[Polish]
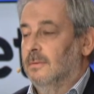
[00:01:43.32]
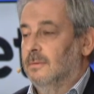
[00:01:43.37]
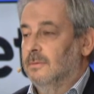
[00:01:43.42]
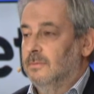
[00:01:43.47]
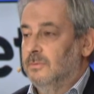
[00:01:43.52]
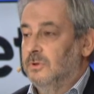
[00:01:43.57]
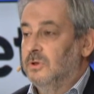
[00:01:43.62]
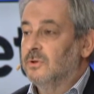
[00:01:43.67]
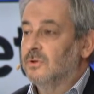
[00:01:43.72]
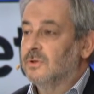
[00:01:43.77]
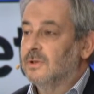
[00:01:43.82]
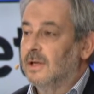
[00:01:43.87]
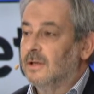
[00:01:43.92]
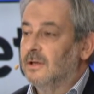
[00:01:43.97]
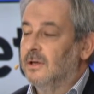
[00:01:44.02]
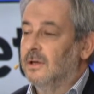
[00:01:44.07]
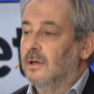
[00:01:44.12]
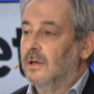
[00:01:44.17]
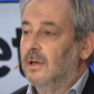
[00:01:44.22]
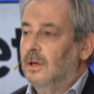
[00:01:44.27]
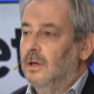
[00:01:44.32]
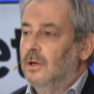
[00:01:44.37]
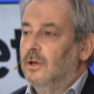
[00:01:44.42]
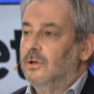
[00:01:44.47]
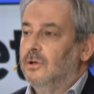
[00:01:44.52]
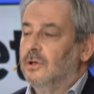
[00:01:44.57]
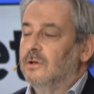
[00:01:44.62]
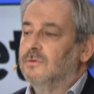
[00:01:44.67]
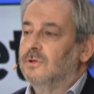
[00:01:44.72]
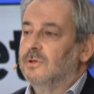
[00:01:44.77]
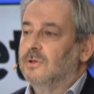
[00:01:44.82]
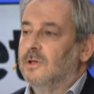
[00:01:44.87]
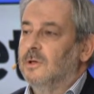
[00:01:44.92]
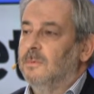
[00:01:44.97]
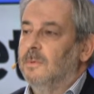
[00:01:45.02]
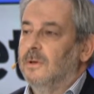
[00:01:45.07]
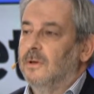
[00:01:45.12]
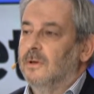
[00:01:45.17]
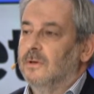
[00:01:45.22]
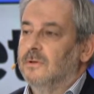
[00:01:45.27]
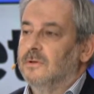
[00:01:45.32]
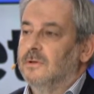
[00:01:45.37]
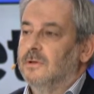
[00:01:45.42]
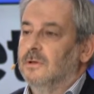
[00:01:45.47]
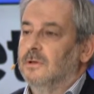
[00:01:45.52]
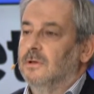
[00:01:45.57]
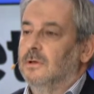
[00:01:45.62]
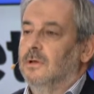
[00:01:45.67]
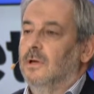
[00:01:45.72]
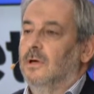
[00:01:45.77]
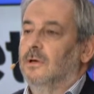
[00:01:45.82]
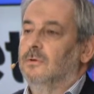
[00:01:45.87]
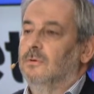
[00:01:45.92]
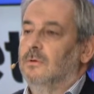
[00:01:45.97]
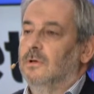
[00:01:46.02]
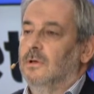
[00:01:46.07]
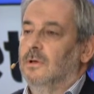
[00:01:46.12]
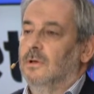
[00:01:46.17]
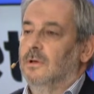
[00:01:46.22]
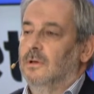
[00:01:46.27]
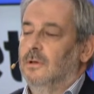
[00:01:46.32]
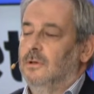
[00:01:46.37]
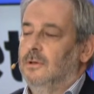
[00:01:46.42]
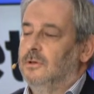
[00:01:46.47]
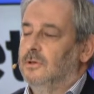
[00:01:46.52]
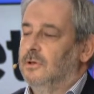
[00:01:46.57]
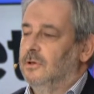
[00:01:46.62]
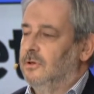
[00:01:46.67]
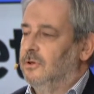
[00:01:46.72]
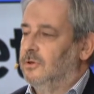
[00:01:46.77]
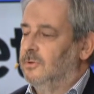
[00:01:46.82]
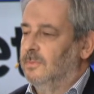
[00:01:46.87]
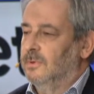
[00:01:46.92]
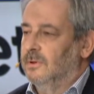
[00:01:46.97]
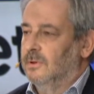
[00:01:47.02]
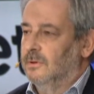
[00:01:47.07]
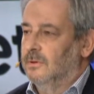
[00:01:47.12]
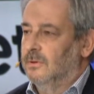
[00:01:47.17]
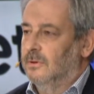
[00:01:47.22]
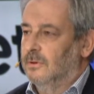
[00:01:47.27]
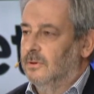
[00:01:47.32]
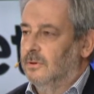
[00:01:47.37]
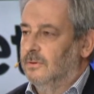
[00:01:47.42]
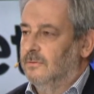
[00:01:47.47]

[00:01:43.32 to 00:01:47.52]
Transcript: nie dostanie tych wszystkich pieniędzy, na które liczyliśmy e, w